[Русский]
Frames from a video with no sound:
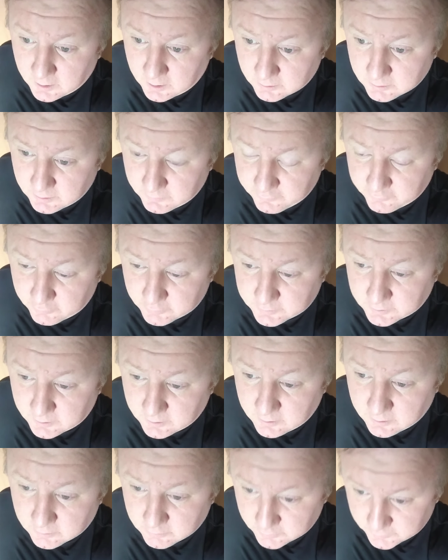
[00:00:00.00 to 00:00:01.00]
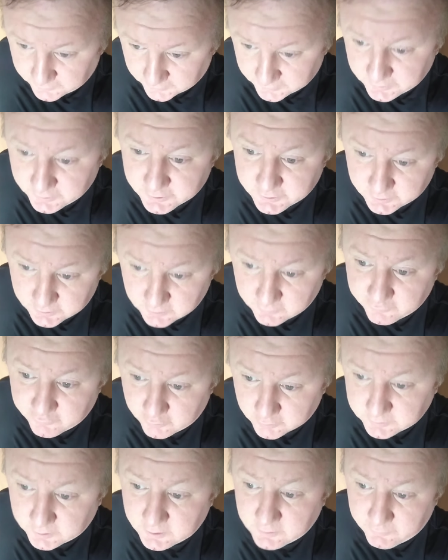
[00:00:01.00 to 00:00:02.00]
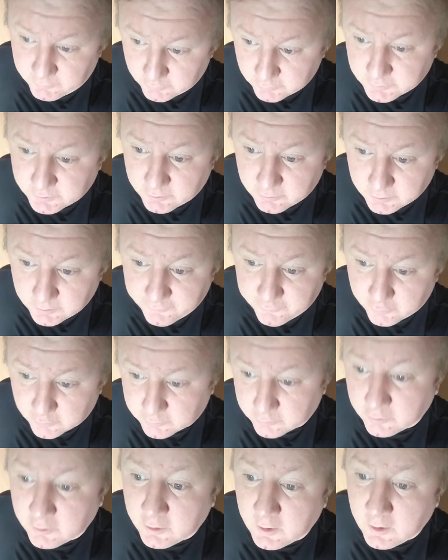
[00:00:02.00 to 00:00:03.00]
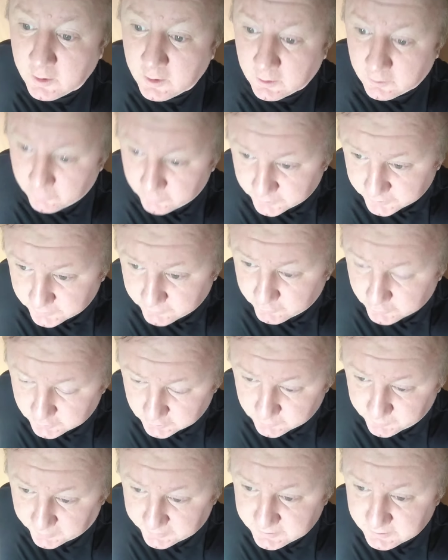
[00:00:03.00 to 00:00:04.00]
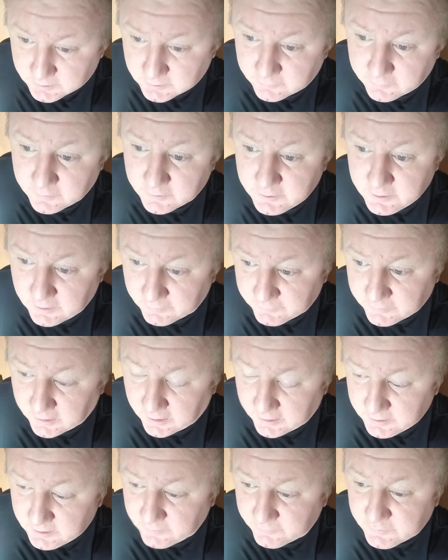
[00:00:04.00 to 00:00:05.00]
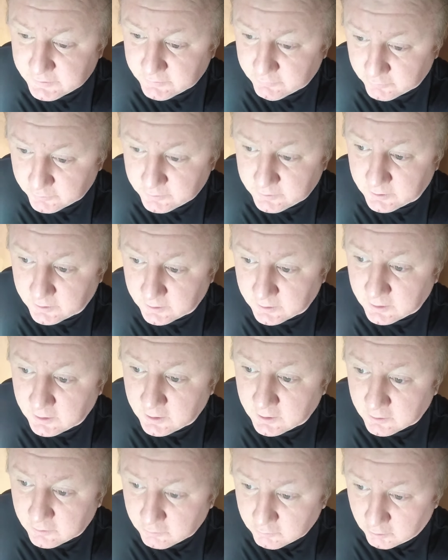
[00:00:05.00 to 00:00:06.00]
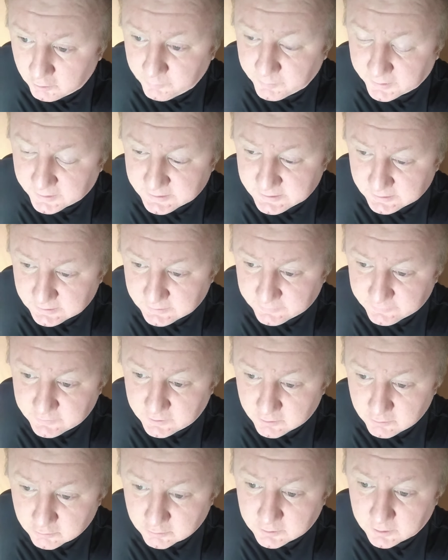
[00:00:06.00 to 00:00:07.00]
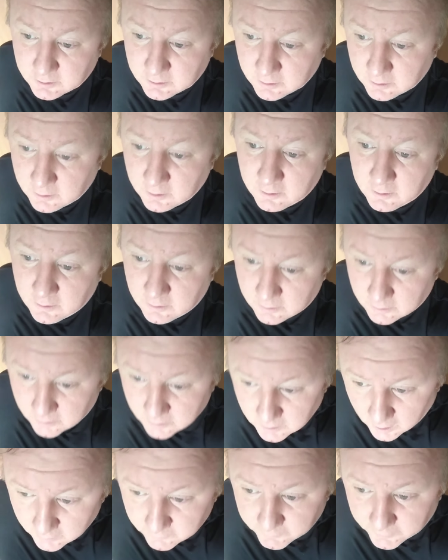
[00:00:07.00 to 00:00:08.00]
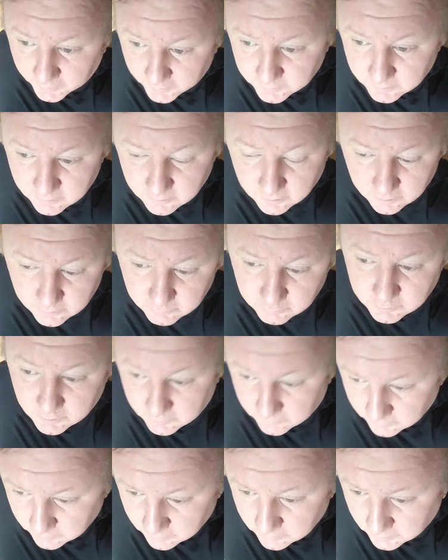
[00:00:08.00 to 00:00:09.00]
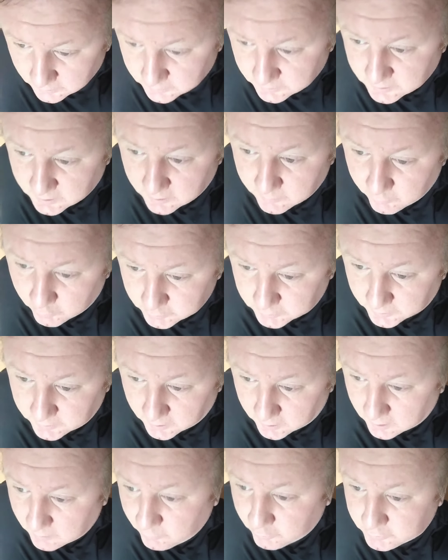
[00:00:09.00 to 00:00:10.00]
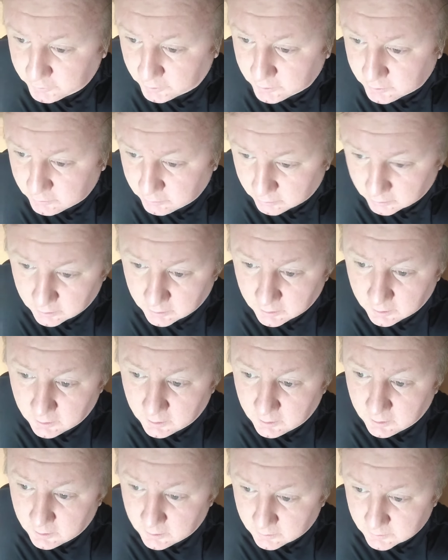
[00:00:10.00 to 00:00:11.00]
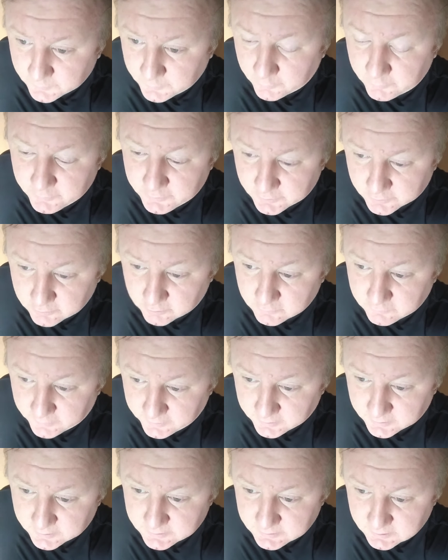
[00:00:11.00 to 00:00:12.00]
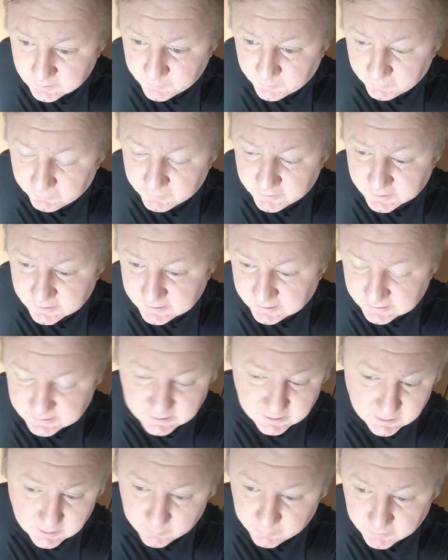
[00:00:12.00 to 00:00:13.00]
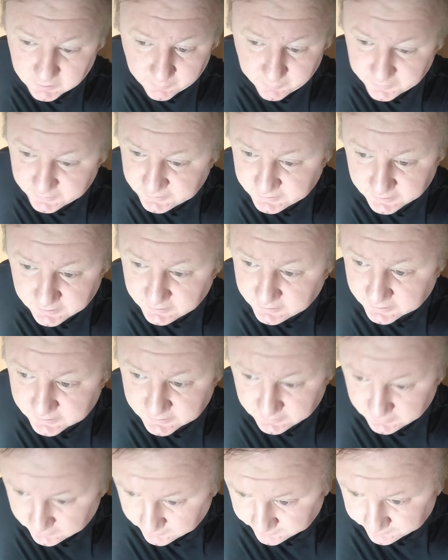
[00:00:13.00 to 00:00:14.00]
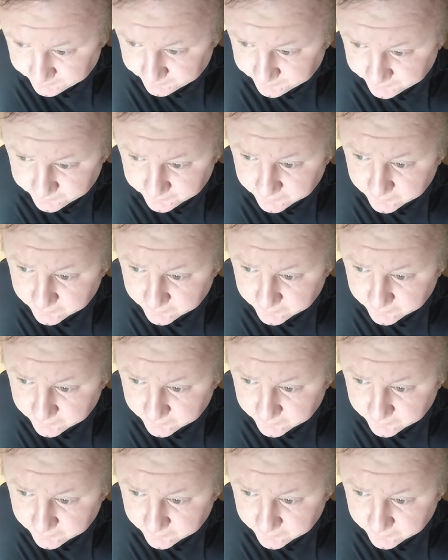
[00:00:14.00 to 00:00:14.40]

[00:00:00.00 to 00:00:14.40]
дефолта. То есть фактически дефолт, они ведут к дефолту. Но если 80% нефть, а нефть сегодня 0% дохода, как вы хотите, откуда, надо же работать, а работать кто? Вспомните, что творилось здесь приватизация, она была признана геноцидом